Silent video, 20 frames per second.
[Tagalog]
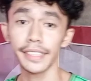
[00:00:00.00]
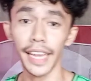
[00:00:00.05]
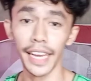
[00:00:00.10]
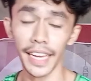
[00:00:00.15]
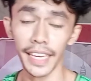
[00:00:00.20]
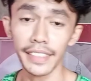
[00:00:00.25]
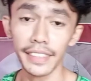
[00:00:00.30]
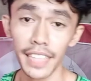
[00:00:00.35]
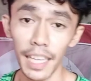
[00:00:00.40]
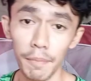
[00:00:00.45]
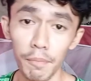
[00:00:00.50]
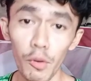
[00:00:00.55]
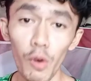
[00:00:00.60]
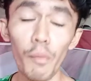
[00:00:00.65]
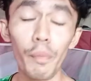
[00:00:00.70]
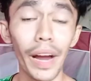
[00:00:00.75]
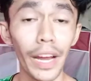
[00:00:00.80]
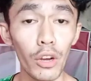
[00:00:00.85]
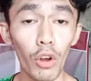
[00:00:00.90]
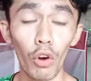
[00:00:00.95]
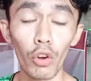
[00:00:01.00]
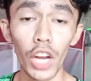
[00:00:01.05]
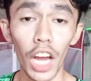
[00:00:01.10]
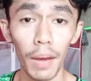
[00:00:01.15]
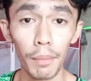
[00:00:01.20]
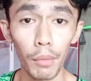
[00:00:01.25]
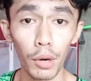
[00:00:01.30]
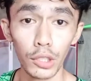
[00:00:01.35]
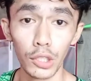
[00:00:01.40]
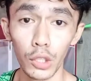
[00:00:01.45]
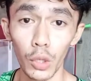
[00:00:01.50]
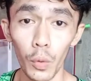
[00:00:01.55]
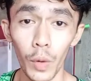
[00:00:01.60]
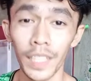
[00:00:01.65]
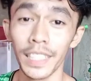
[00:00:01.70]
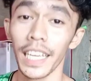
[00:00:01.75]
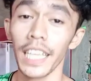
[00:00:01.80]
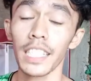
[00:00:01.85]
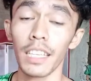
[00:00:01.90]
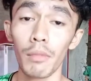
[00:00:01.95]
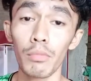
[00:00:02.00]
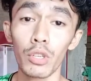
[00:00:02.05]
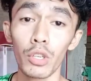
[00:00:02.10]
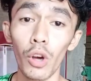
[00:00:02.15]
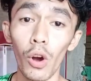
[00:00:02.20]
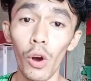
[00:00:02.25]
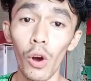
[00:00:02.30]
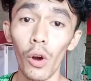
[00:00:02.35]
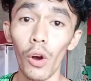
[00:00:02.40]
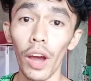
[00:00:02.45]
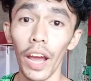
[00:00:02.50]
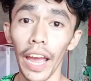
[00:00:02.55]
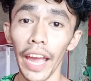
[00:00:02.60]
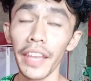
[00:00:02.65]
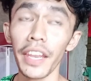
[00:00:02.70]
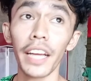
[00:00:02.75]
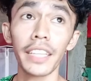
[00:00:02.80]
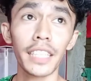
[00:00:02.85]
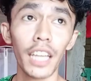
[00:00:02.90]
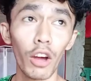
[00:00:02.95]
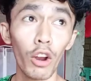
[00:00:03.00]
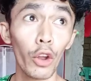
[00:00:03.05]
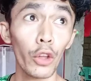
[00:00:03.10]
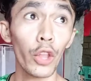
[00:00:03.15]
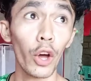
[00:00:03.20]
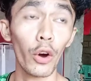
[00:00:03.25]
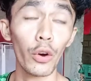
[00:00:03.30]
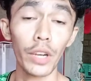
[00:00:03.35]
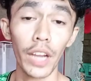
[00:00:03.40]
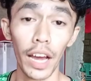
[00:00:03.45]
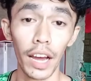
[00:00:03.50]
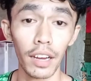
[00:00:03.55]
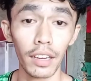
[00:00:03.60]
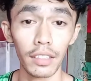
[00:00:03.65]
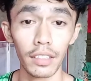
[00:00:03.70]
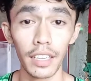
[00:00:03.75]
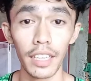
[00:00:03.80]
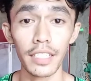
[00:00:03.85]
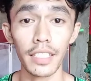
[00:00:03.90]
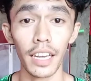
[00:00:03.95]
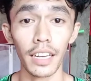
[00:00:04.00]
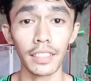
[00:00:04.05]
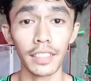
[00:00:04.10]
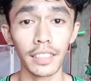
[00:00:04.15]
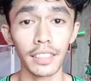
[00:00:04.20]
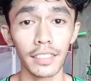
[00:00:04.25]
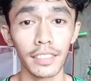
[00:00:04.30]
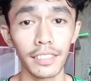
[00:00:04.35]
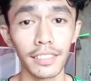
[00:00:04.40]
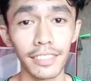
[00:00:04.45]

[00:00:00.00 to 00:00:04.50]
Second tip kung paano ako naabot yung 1K subs ko, eh nag-download ako ng isang